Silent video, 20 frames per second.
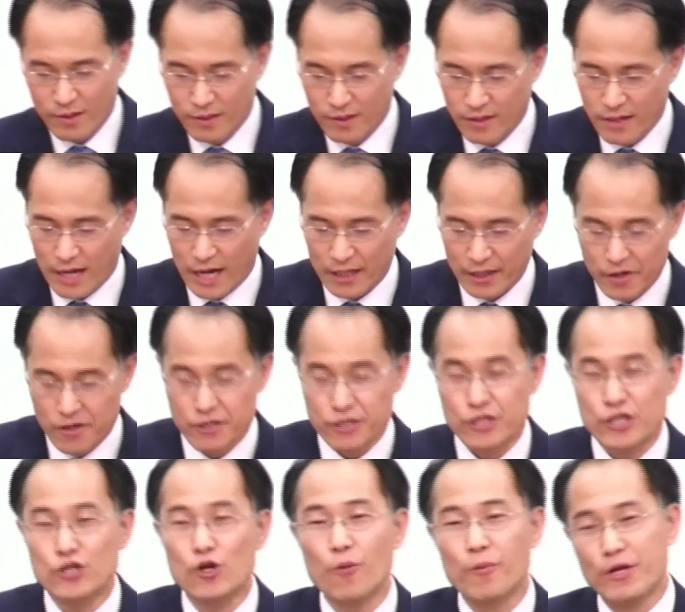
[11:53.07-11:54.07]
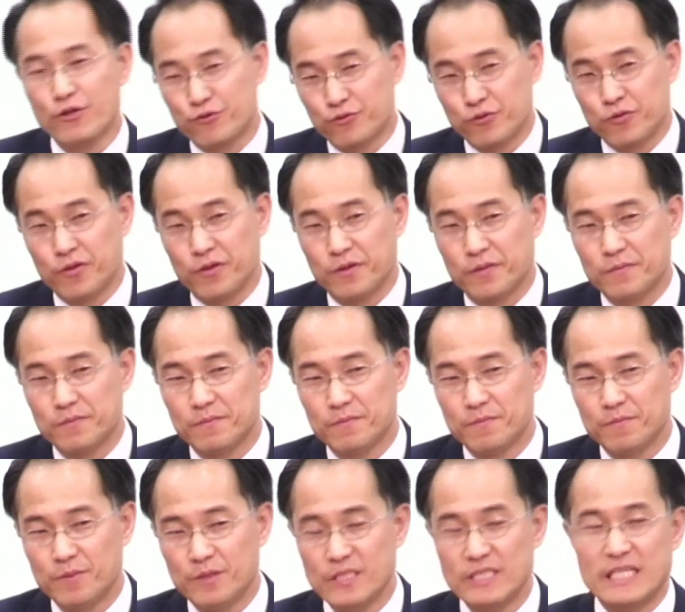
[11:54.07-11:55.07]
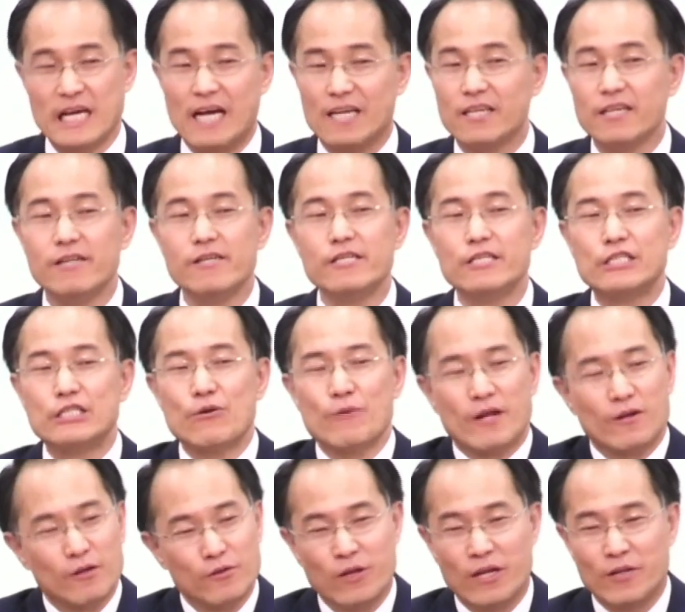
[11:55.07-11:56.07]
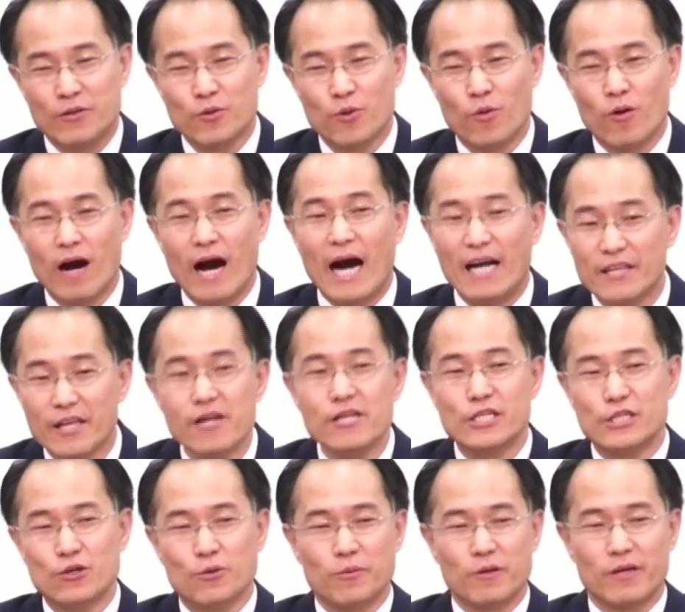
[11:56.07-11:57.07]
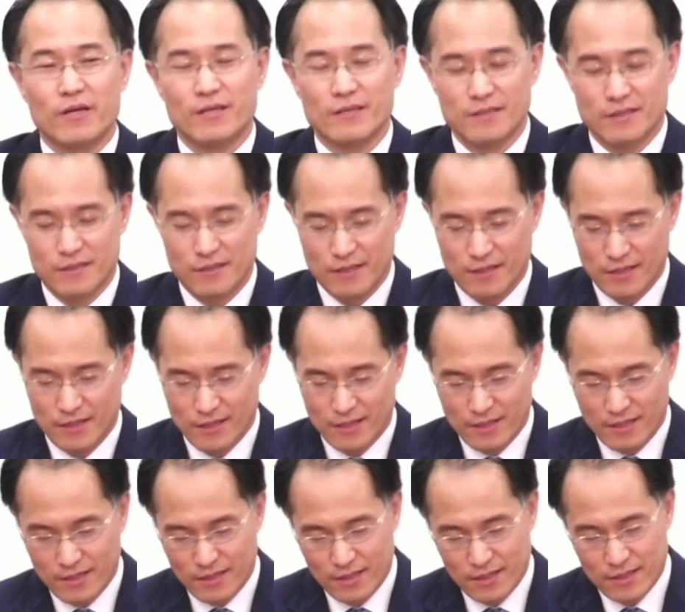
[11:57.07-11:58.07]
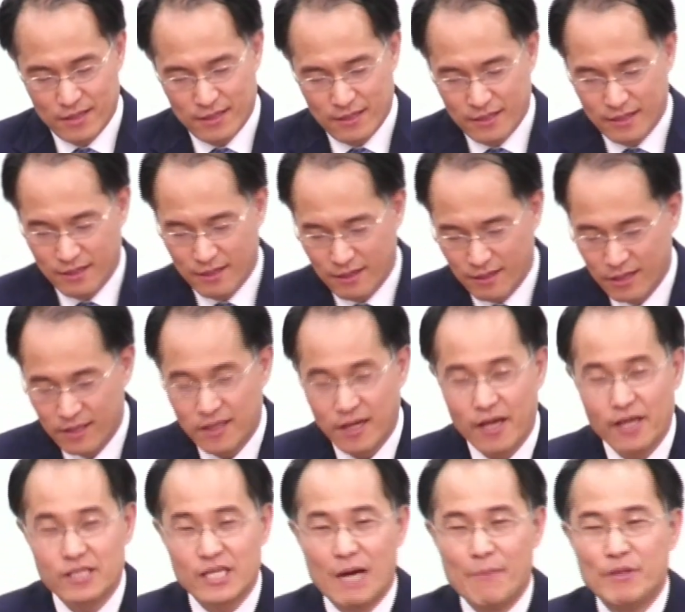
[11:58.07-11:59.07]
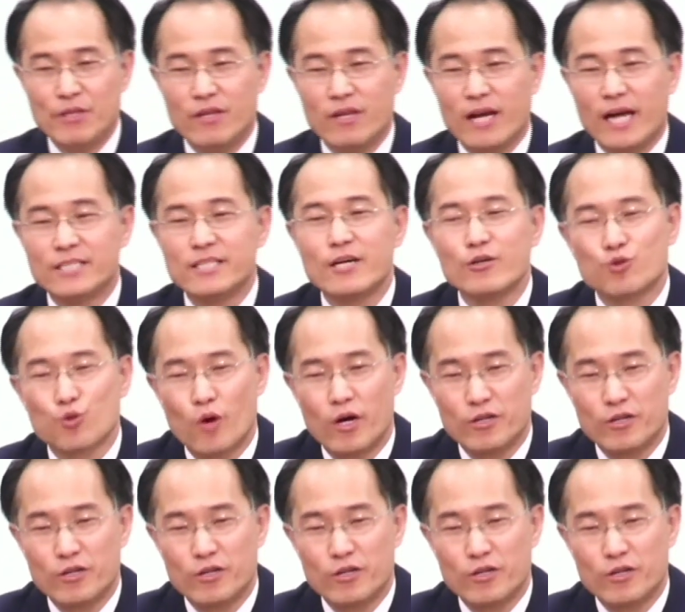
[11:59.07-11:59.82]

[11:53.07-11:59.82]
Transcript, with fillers: 아내를 즐겁게 주는 거예요. 자기를 즐겁게 하는 것도 아니고 아내를 즐겁게. 예, 이 땅의 자매들이 가장 좋아하는